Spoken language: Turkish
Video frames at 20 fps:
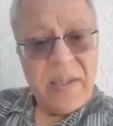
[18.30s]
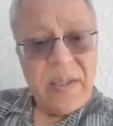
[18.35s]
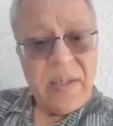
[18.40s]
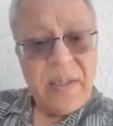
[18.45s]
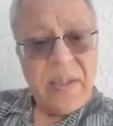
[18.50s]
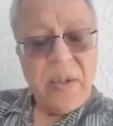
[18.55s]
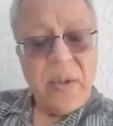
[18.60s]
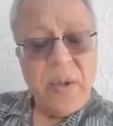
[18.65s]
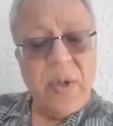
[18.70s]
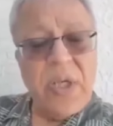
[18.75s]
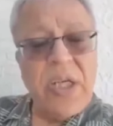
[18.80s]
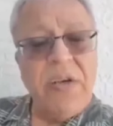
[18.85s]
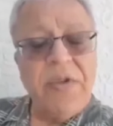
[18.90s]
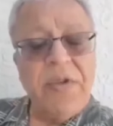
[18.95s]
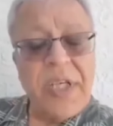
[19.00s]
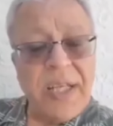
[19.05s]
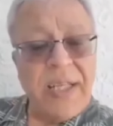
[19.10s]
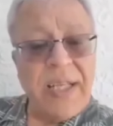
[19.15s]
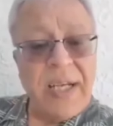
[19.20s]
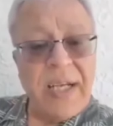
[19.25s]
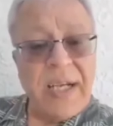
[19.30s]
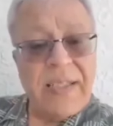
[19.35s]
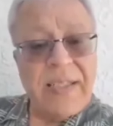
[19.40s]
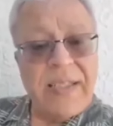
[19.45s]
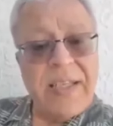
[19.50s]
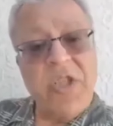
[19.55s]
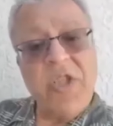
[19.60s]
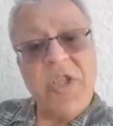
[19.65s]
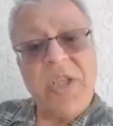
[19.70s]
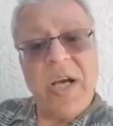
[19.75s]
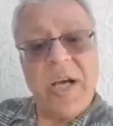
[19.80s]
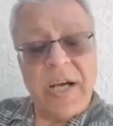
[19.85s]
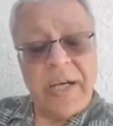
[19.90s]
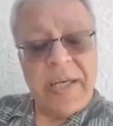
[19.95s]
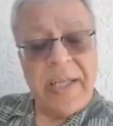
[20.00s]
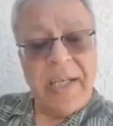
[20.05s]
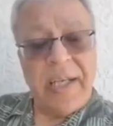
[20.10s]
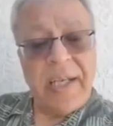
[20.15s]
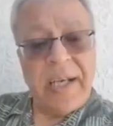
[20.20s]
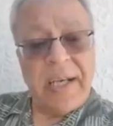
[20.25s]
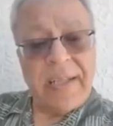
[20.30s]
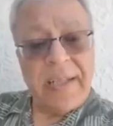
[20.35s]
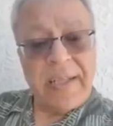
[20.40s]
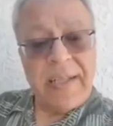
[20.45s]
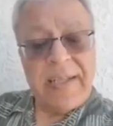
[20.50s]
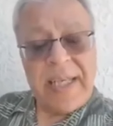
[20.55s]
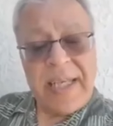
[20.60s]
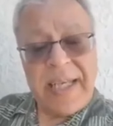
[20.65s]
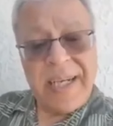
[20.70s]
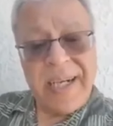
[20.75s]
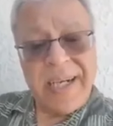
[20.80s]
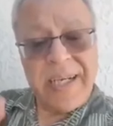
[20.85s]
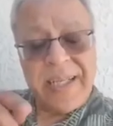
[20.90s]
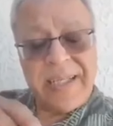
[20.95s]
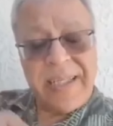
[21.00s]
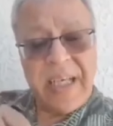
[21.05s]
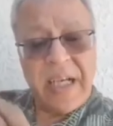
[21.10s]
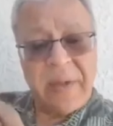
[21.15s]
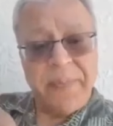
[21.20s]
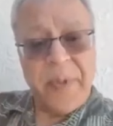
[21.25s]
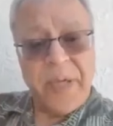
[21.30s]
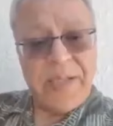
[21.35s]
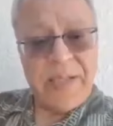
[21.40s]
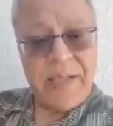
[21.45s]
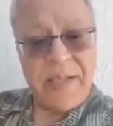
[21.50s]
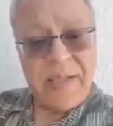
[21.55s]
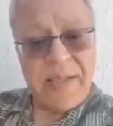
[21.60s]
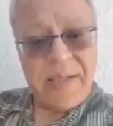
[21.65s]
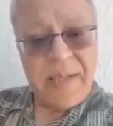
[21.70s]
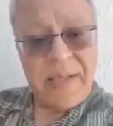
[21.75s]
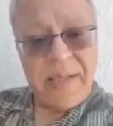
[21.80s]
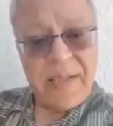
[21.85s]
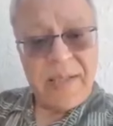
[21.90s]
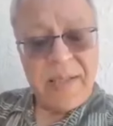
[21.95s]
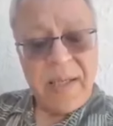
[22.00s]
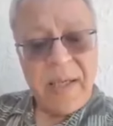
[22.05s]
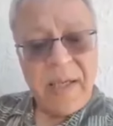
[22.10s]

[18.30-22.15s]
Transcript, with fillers: Onu ifşa eden gazeteci de hain ilan ettiniz. İhaneti yapan sizdiniz.